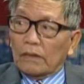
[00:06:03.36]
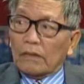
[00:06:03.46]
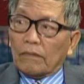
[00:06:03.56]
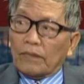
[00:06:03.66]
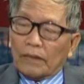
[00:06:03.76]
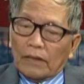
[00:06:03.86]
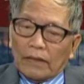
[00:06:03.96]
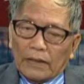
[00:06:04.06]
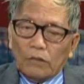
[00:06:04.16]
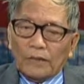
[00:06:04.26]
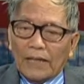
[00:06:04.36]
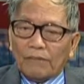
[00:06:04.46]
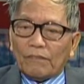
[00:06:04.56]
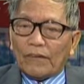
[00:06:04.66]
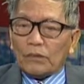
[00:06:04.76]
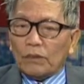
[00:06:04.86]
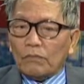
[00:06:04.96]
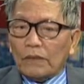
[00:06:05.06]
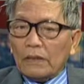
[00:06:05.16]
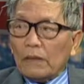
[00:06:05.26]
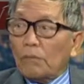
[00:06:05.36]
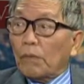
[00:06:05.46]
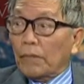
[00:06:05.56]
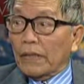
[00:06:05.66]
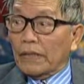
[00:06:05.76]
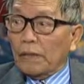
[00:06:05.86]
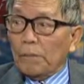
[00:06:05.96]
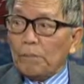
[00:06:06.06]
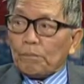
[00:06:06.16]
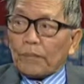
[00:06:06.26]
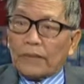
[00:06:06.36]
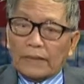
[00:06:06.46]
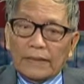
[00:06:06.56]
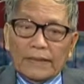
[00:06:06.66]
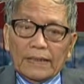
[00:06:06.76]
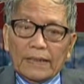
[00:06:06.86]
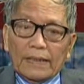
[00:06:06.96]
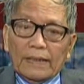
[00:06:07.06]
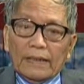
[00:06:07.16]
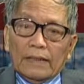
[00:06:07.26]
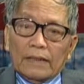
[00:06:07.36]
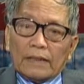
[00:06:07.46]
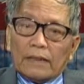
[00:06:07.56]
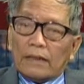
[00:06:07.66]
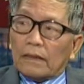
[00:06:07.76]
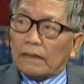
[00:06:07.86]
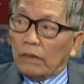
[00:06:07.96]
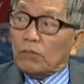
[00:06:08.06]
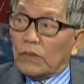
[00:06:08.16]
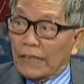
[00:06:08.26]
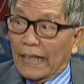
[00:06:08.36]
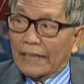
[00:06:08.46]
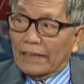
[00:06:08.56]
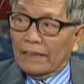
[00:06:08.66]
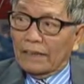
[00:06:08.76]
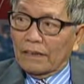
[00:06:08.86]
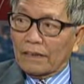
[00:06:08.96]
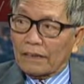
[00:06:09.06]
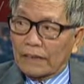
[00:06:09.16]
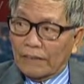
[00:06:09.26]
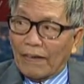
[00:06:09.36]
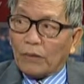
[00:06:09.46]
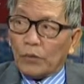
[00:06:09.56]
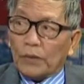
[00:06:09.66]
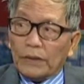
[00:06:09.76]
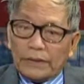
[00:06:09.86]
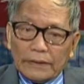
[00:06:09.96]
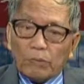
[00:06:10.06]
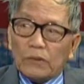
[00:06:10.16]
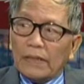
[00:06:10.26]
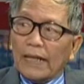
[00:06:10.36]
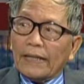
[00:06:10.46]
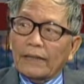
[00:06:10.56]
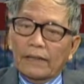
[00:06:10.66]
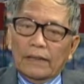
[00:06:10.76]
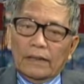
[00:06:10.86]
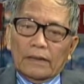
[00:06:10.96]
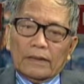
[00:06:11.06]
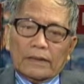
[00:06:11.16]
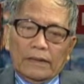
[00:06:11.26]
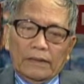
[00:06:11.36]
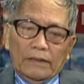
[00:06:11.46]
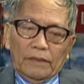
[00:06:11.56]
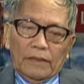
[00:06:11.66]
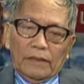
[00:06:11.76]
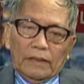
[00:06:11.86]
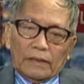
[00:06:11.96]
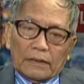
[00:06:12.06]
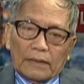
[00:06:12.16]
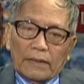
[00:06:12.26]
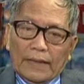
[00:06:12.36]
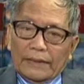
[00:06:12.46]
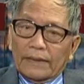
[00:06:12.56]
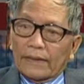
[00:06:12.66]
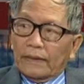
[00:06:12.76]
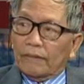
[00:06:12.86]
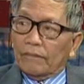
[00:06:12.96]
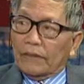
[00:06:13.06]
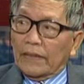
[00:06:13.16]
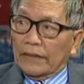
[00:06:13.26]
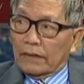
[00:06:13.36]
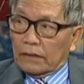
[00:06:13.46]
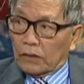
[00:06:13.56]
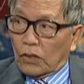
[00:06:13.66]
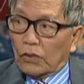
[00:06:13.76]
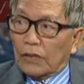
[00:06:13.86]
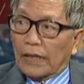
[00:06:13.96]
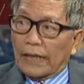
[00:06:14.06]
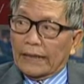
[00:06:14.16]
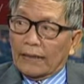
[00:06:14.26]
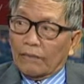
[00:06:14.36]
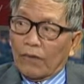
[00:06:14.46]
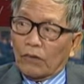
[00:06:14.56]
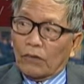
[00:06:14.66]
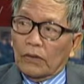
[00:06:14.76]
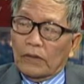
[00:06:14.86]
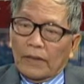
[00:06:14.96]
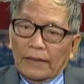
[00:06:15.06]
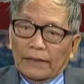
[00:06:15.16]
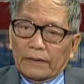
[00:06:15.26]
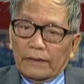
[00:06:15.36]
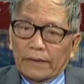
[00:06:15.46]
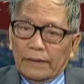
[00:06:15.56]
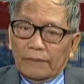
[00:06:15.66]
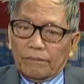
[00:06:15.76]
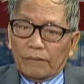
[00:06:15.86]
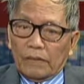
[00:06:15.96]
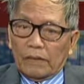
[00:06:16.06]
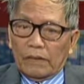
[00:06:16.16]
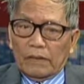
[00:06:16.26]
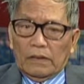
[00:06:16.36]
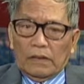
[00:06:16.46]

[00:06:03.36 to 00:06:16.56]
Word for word: bởi vì nếu Việt Nam vào trong cái TPP đó thì tất nhiên là trong tương lai khi vào rồi trong tương lai cái tất cả những cái vấn đề tự do hay là vào hay là những cái uh,